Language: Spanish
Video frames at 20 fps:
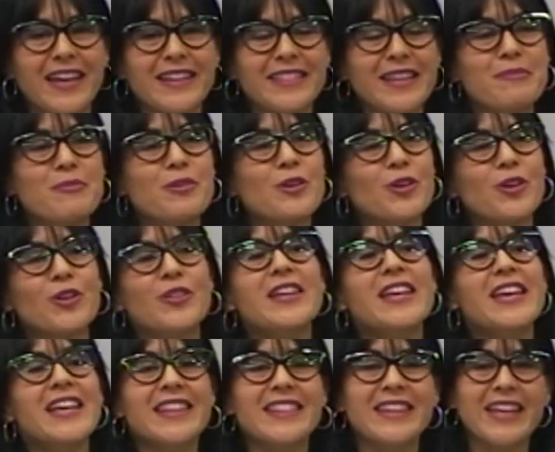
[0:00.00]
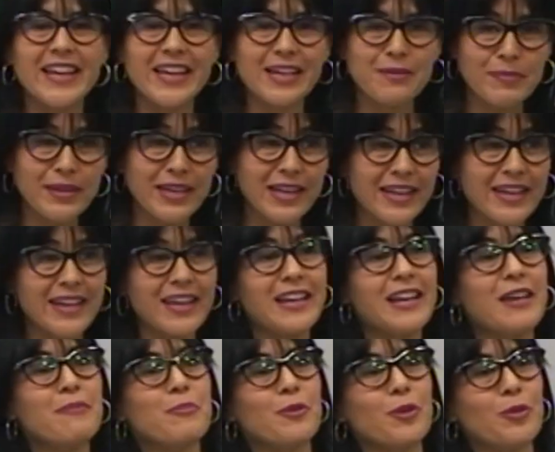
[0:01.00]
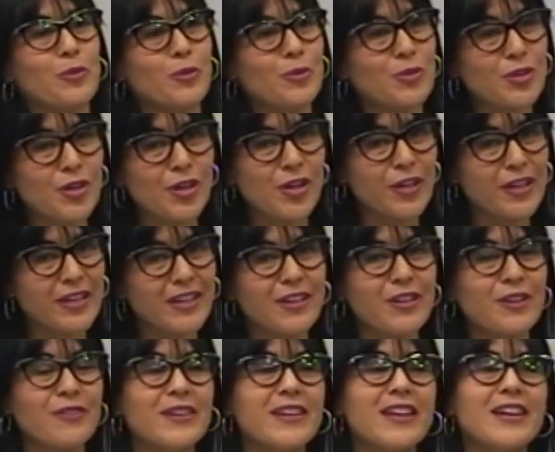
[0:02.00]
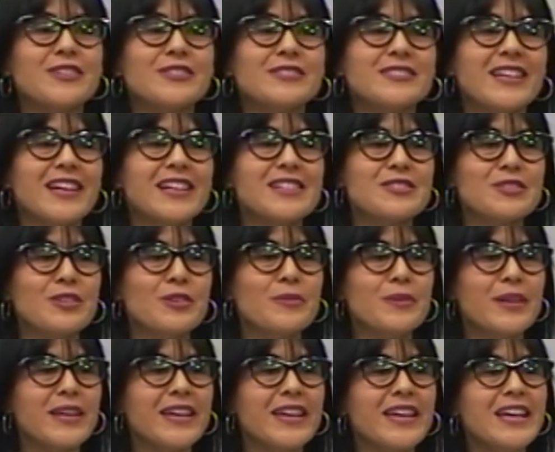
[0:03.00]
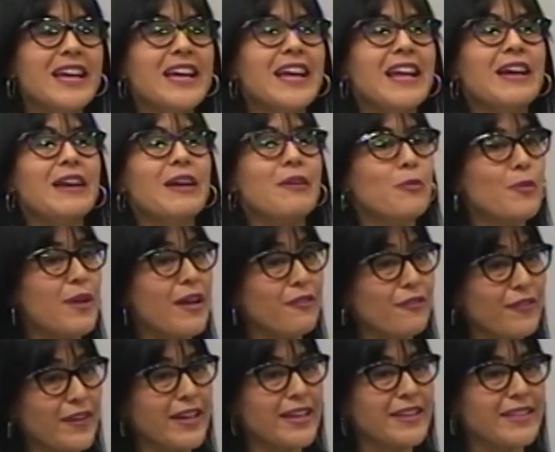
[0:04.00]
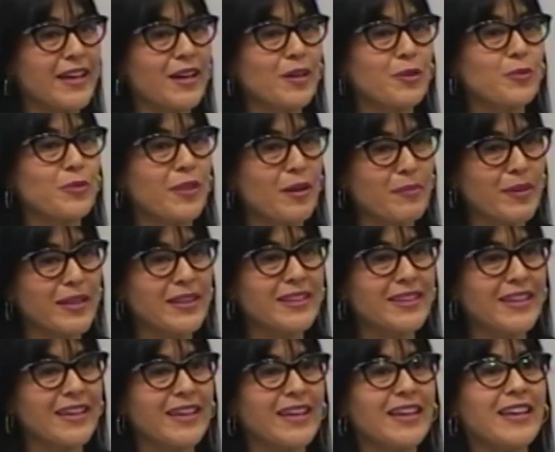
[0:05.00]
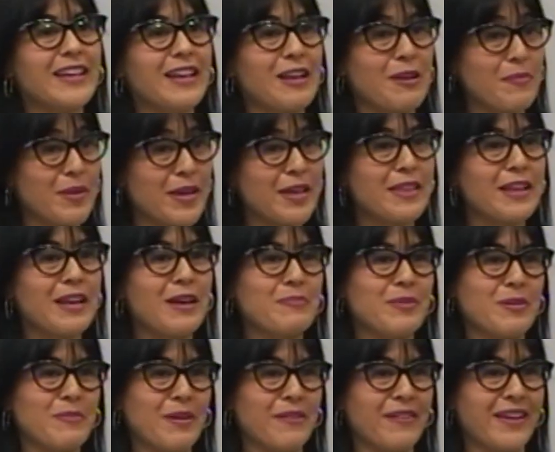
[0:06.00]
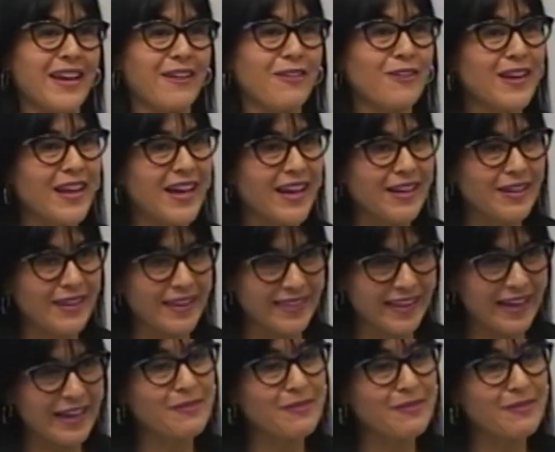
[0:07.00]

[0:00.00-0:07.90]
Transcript: Estamos con Derek Miller, el es productor y nos viene a contar sobre una fiesta justamente en el mes de la primavera. Hola, ¿qué tal?